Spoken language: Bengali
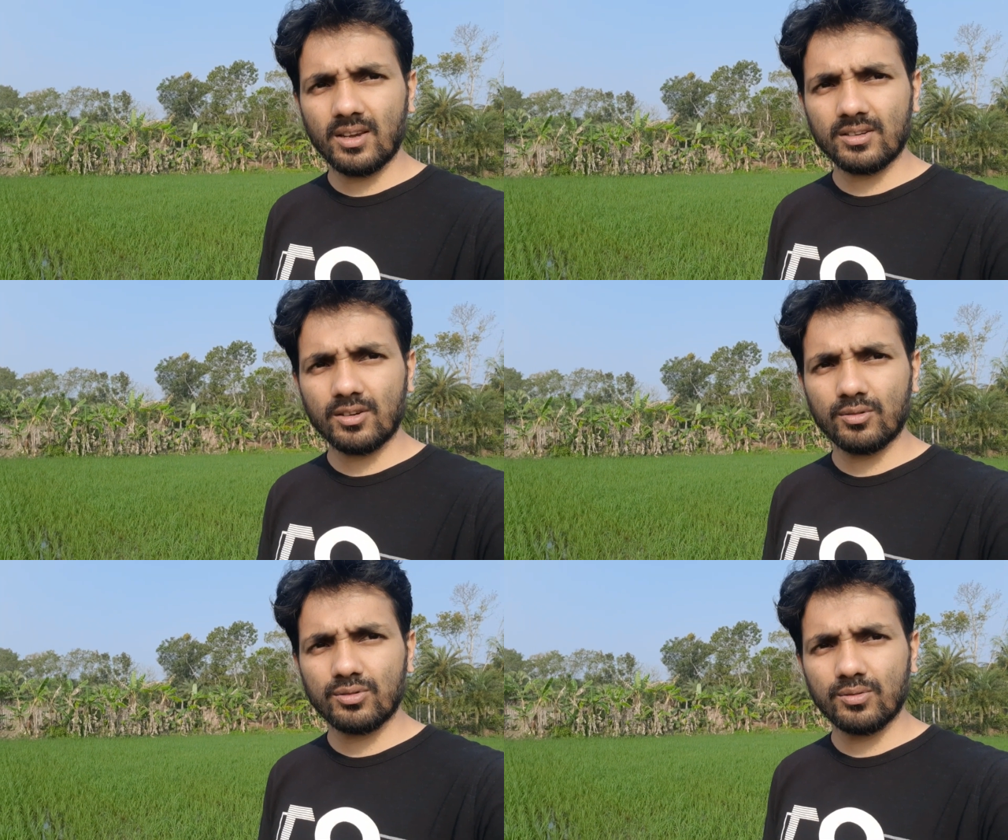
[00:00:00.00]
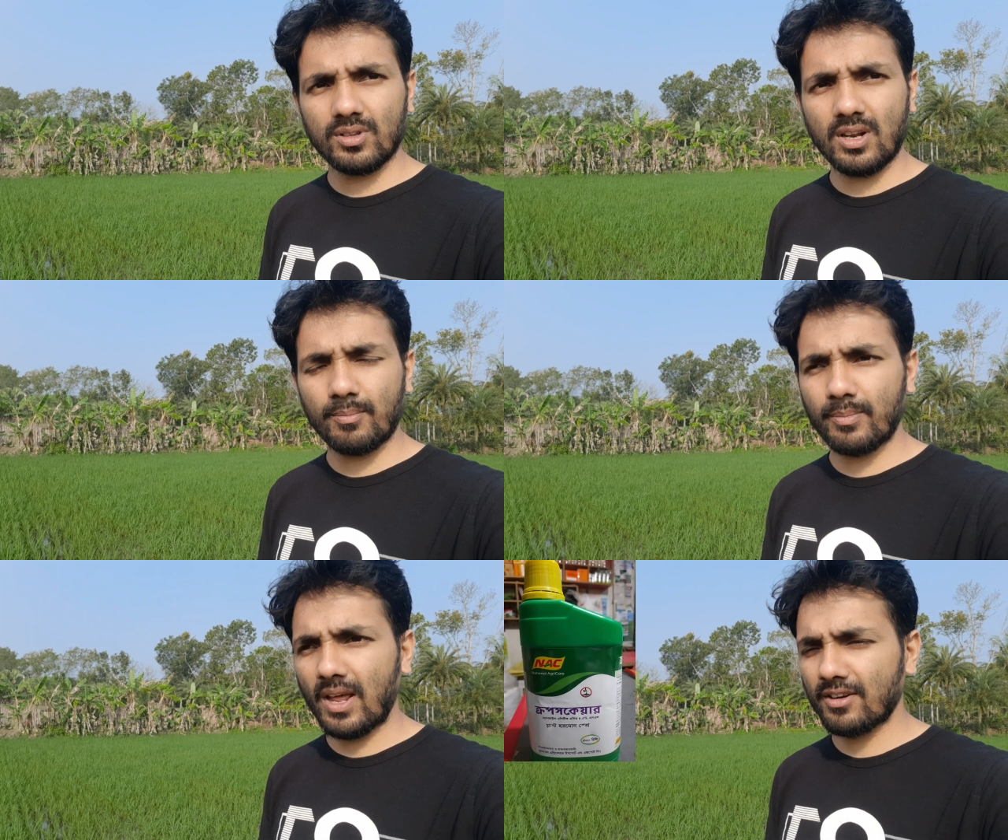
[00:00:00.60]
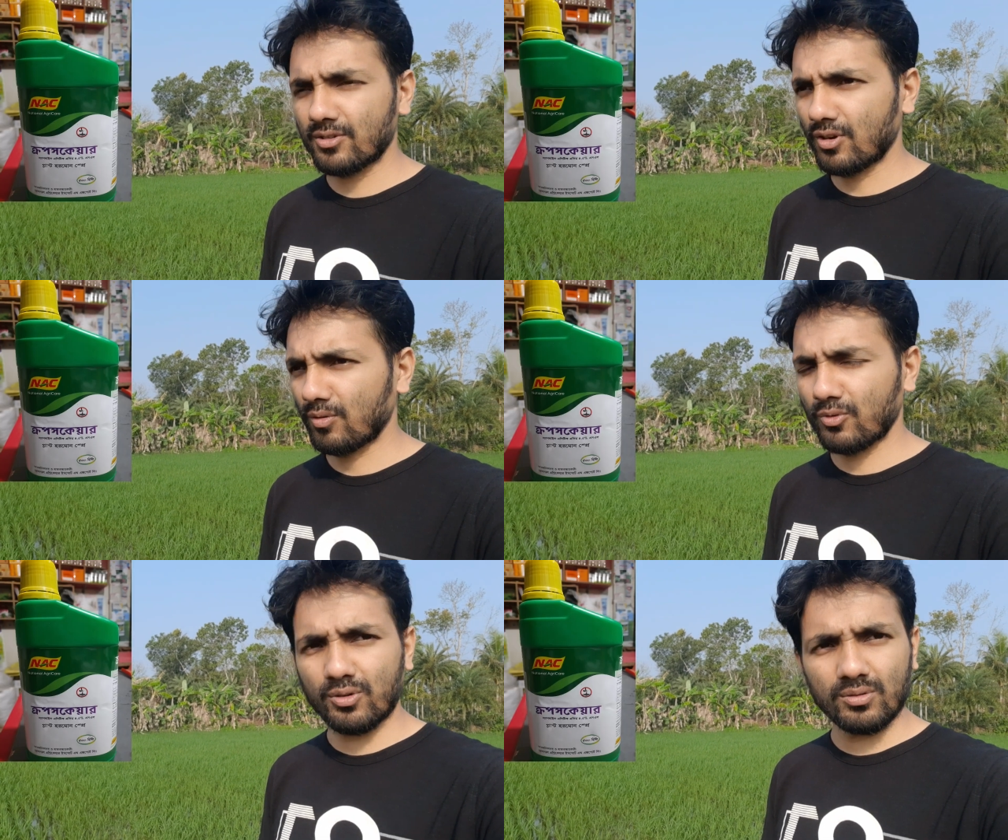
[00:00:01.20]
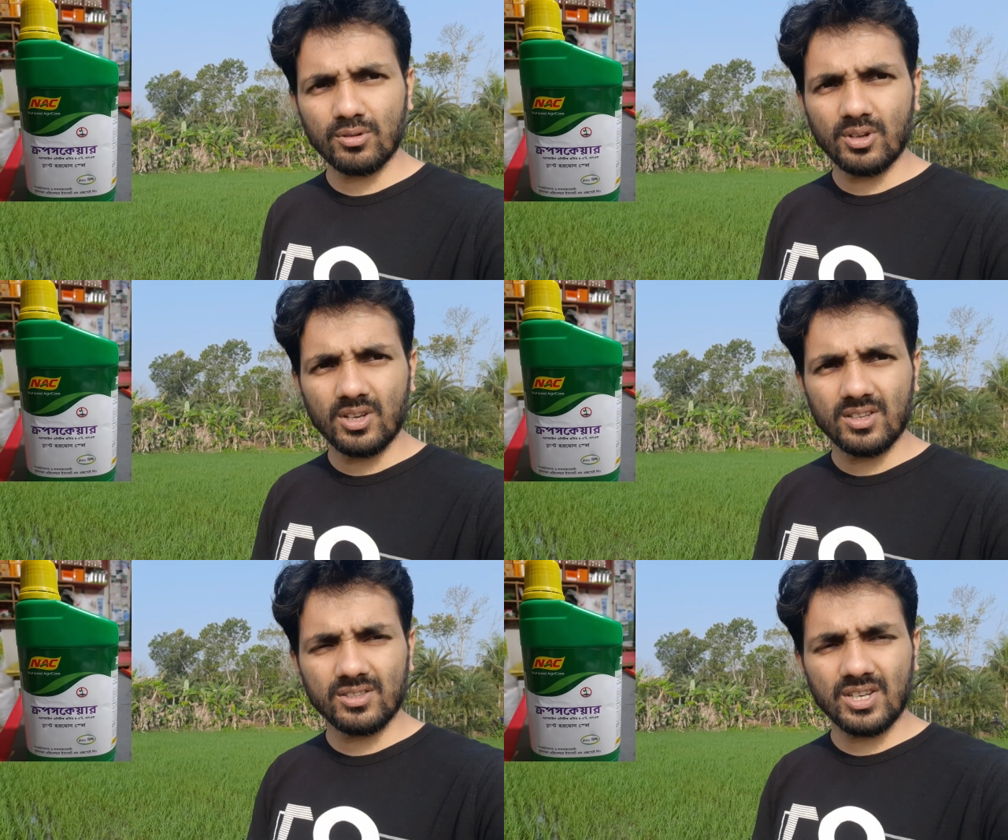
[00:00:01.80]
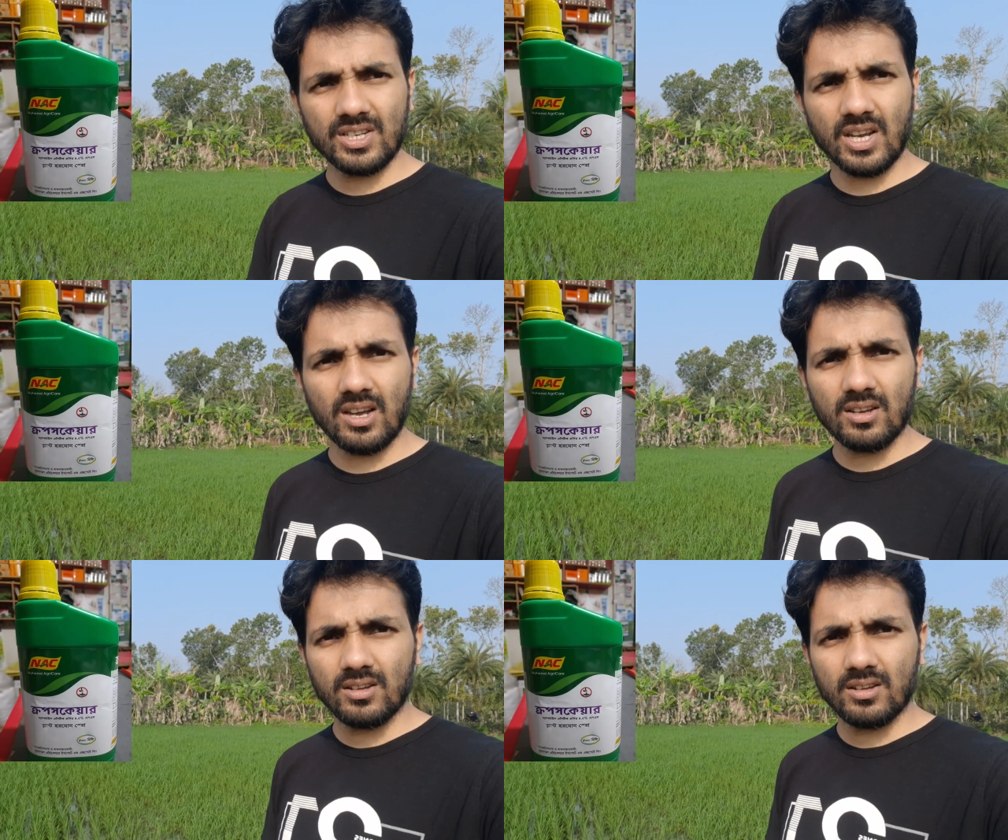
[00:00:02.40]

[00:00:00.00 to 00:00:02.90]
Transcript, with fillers: একটা ওষুধ দিলাম প্লান্ট হরমোন যেটা